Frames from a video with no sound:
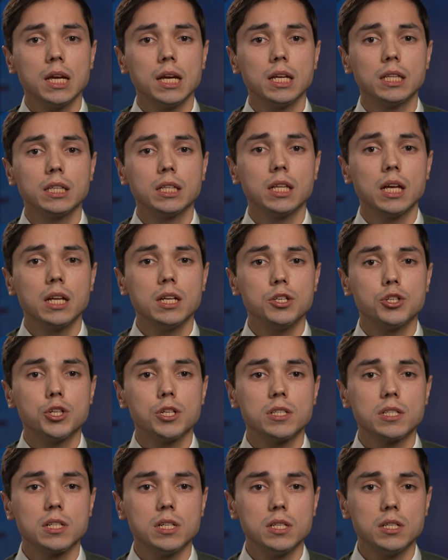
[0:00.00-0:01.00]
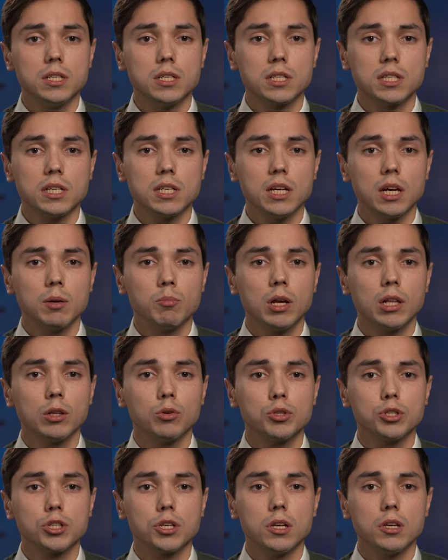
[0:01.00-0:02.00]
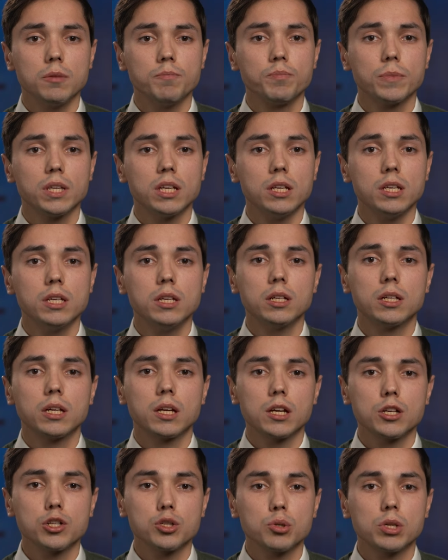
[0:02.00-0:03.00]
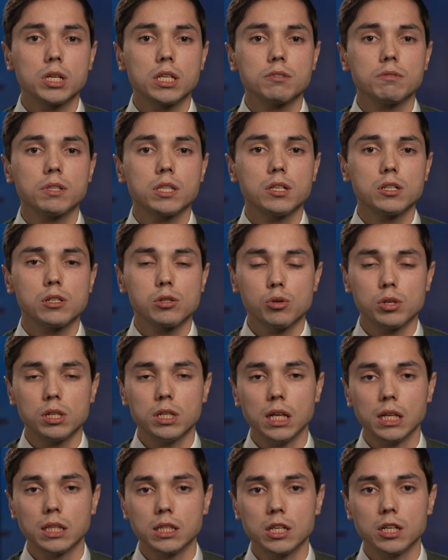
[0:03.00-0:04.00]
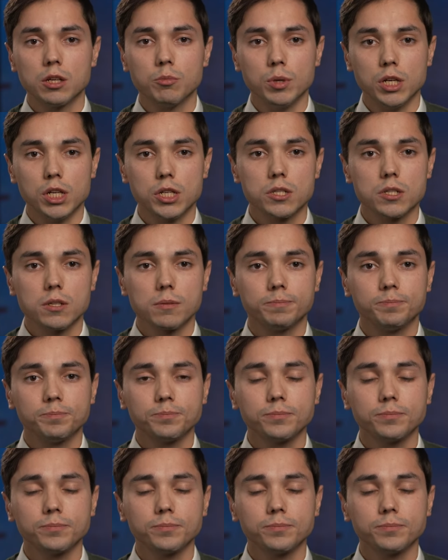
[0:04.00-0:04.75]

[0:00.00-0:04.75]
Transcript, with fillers: это наличие слизистой оболочки и хорошо развитый слой гладких мышц.